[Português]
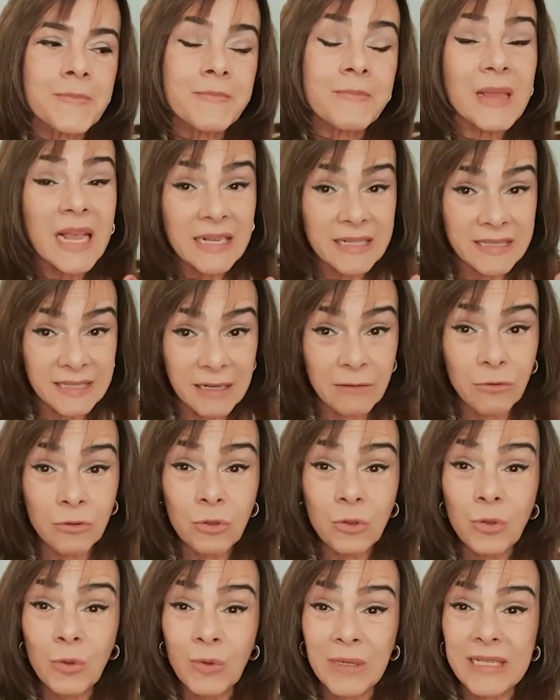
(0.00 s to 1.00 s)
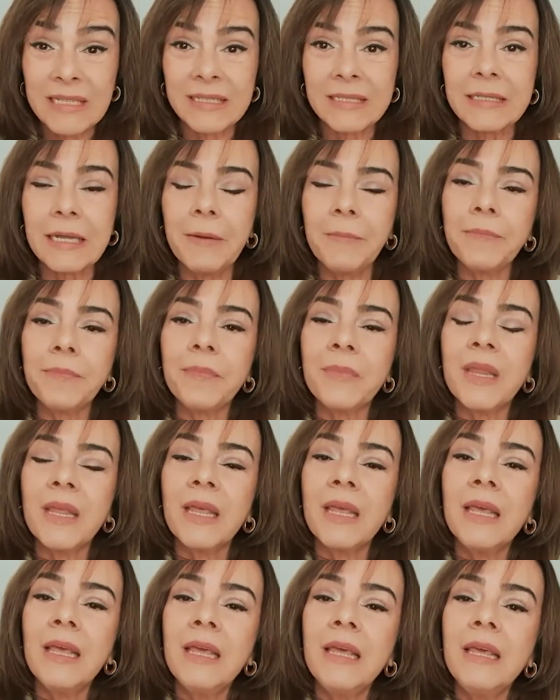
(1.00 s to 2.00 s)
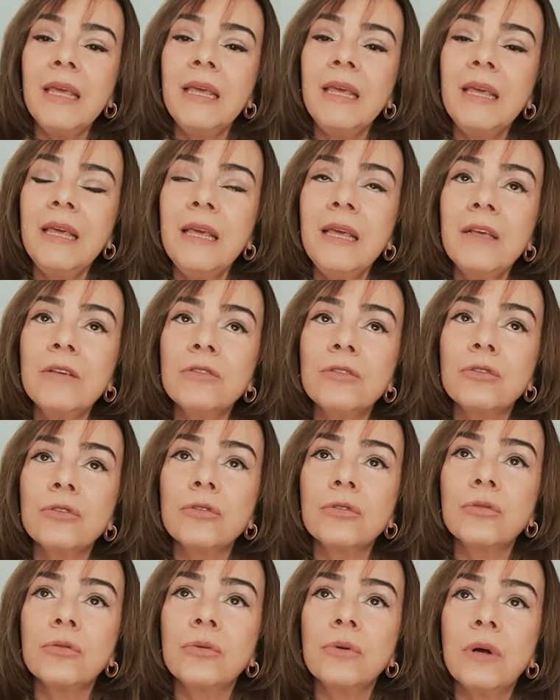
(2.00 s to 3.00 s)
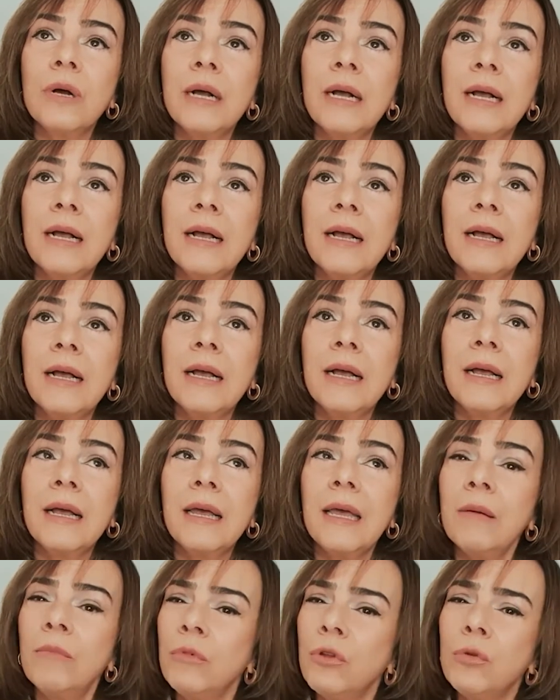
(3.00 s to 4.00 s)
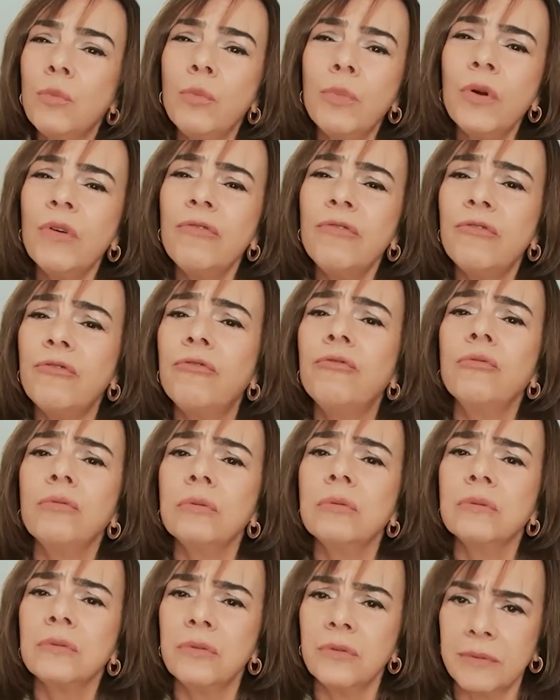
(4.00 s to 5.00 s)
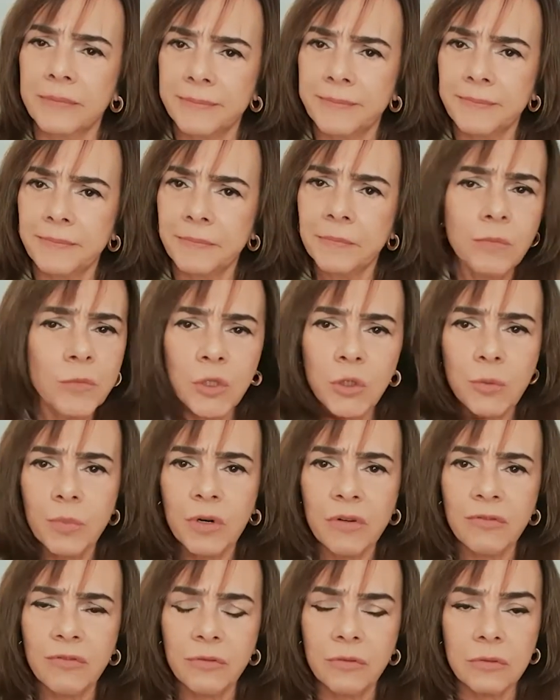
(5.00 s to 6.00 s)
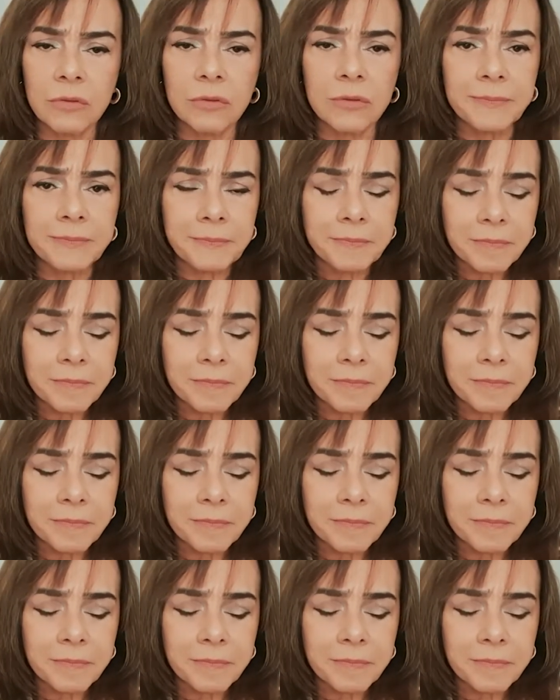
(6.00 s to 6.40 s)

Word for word: Segundo Lucas, né? E isso é muito profundo, muito profundo.